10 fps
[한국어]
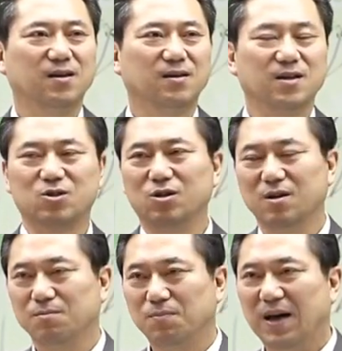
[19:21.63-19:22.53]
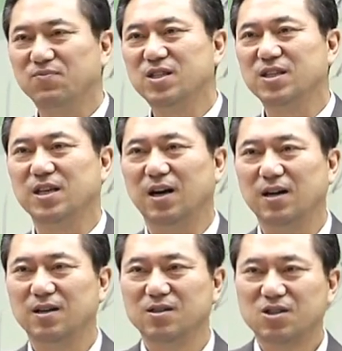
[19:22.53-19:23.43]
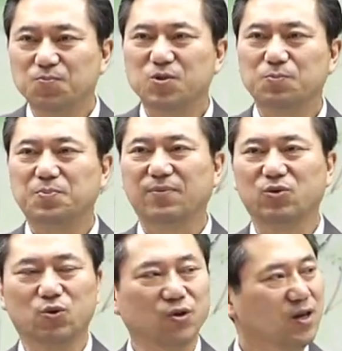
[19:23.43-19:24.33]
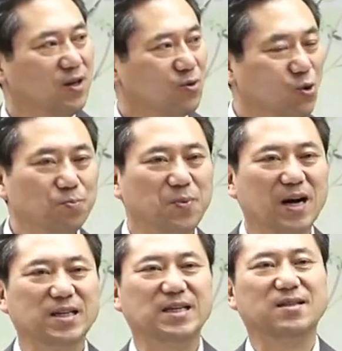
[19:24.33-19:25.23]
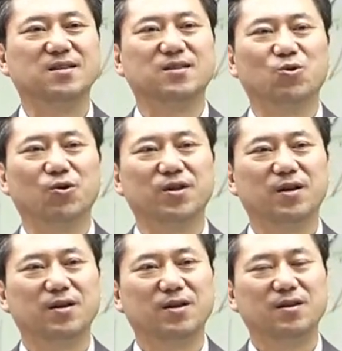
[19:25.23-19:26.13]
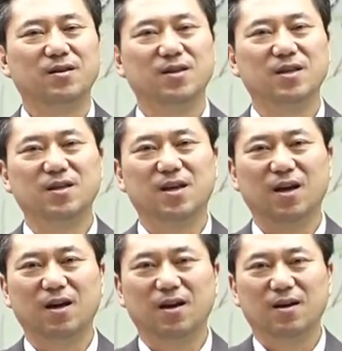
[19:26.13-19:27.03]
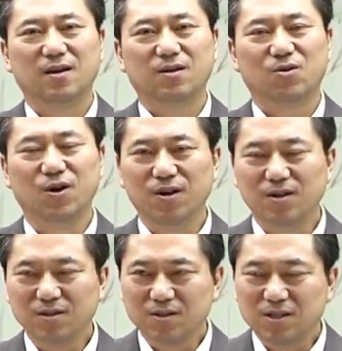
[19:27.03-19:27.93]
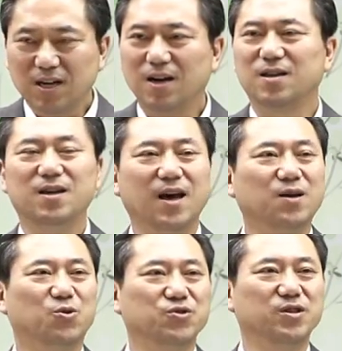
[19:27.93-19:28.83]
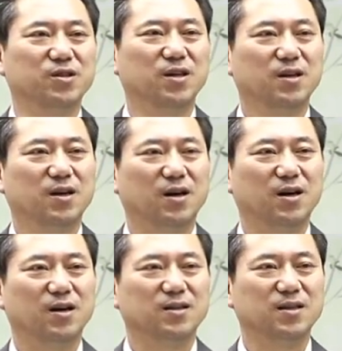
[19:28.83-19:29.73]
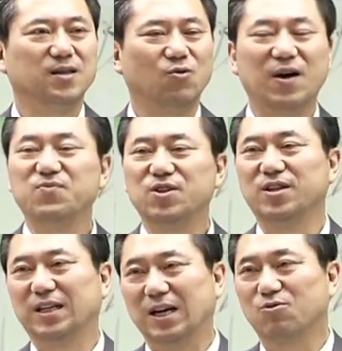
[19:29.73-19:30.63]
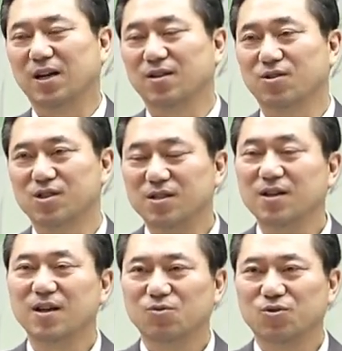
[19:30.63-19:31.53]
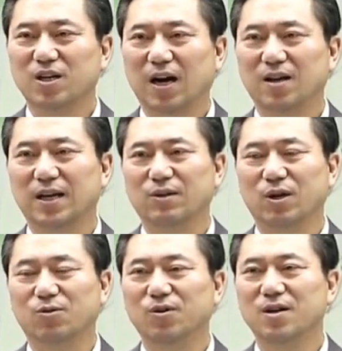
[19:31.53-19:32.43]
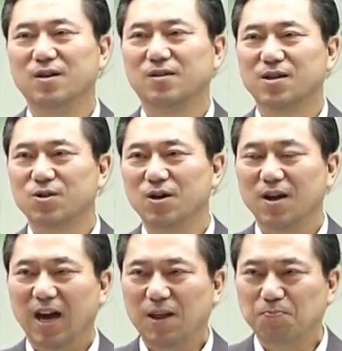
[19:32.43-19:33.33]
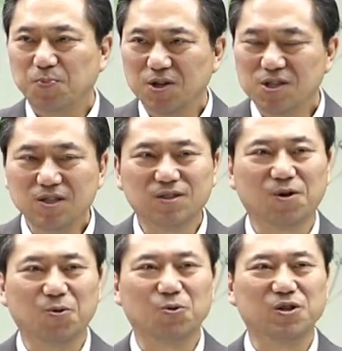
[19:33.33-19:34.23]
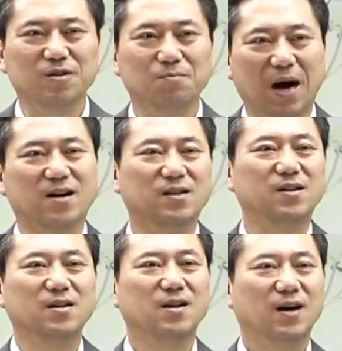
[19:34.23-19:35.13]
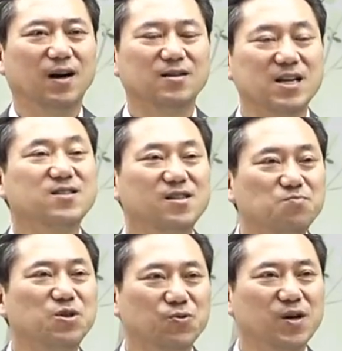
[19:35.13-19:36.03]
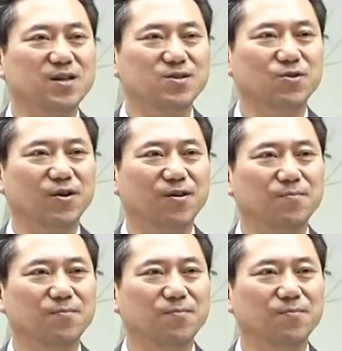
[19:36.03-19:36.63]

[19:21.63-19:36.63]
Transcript: 그래서 반지하, 습습한 곳, 곰팡이 있는 곳. 이게 굉장히 해로운 아, 이 환경이라고 하는 것을 우리가 알게 되고 그래서 햇볕이 들어오는 방을 아, 찾을 필요가 있어요.